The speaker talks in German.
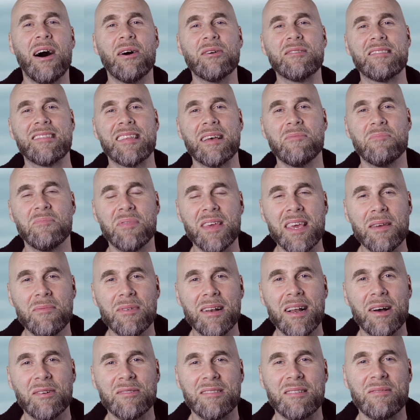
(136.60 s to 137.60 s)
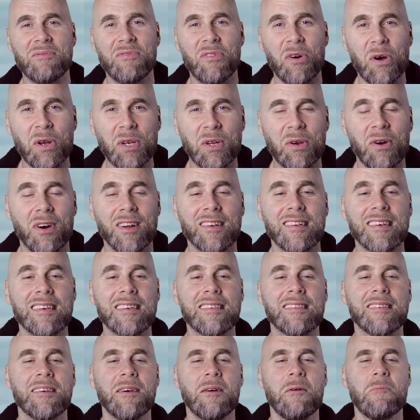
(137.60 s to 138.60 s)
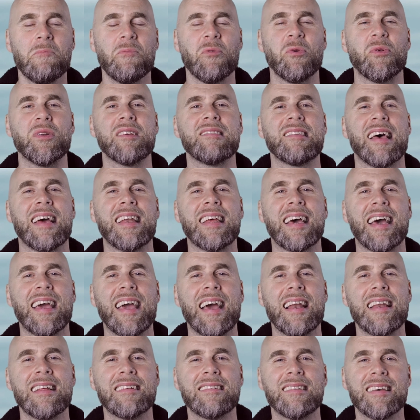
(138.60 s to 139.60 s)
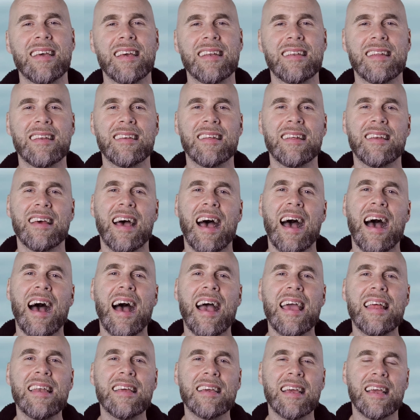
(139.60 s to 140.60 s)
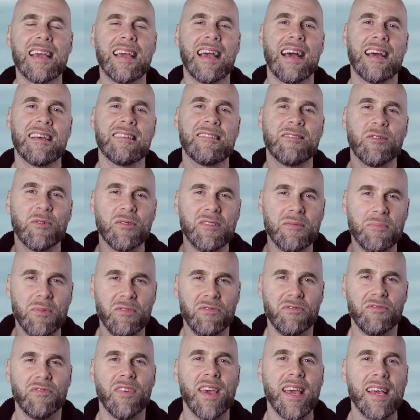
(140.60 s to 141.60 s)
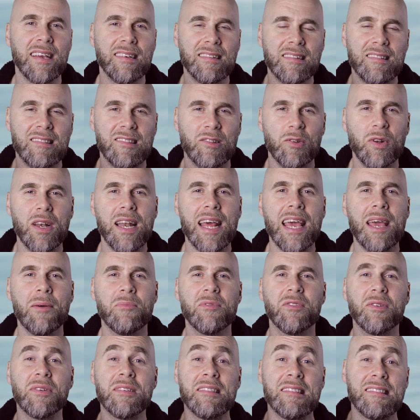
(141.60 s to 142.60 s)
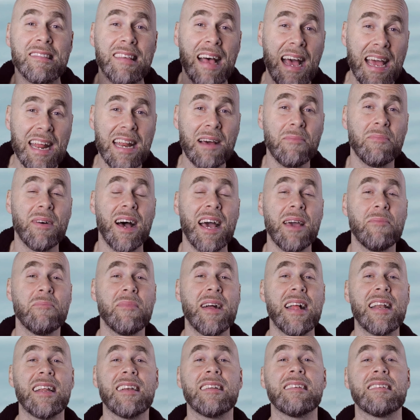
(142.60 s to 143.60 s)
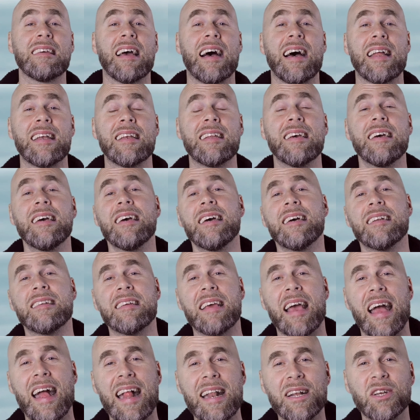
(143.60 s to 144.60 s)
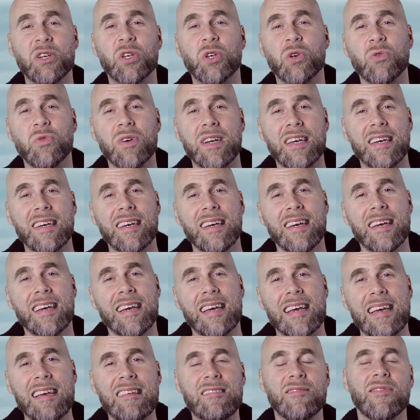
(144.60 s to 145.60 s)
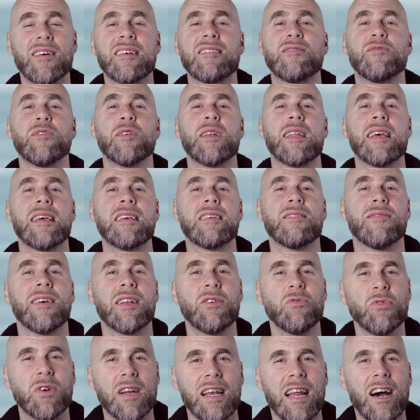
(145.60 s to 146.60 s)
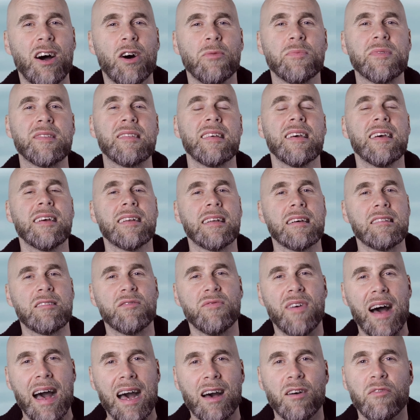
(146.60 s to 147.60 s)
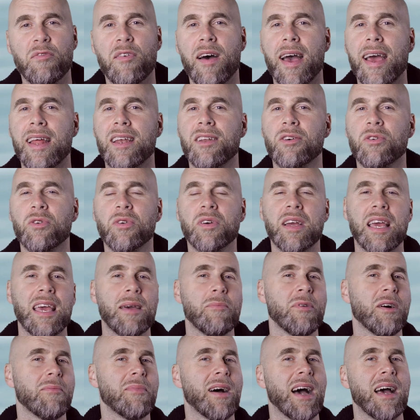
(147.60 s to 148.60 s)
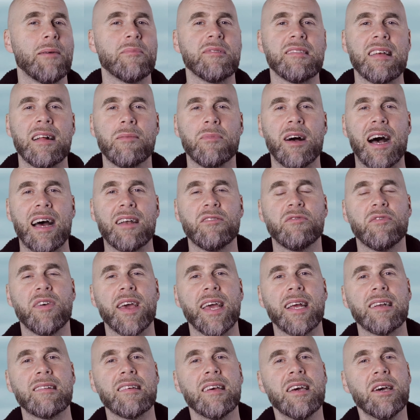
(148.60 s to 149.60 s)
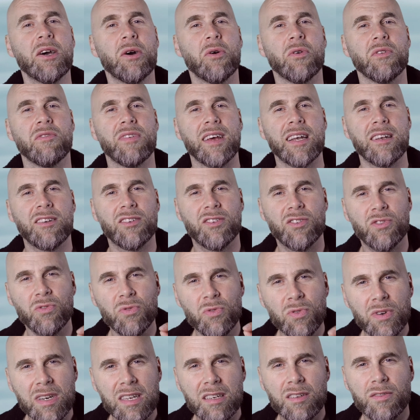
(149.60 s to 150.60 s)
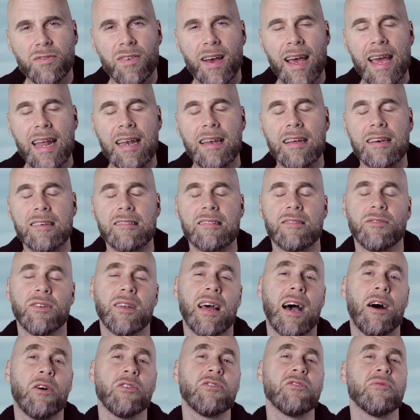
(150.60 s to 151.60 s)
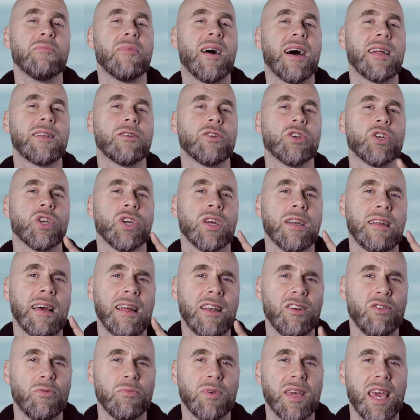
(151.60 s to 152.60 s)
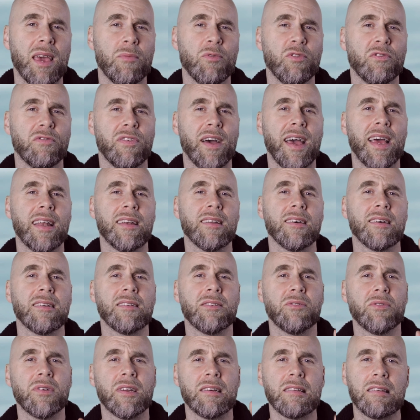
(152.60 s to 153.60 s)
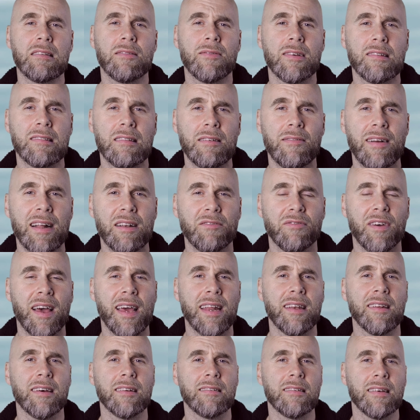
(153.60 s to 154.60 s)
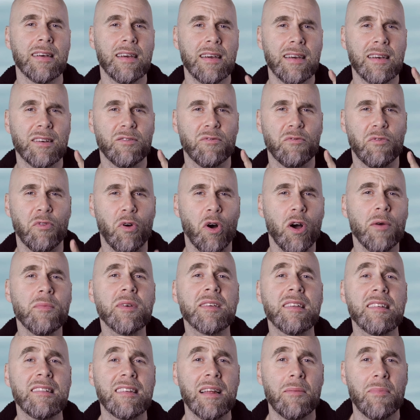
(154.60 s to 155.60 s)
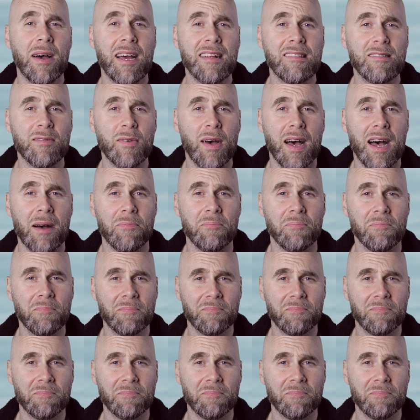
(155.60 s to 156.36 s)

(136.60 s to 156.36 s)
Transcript: aus der Bibel, aus dem Wort Gottes und ist eine Realität, in der der Heilige Geist uns befähigt zu leben. So sei dabei, melde dich an. Die Heldenschule ist was für dich, wenn du glaubst, dass wahre Veränderung immer bei einem selber anfängt. Und wenn du dich veränderst, wird automatisch deine Umgebung verändert. Und das ist, was die Welt verändert. freue mich, dich dabei zu haben.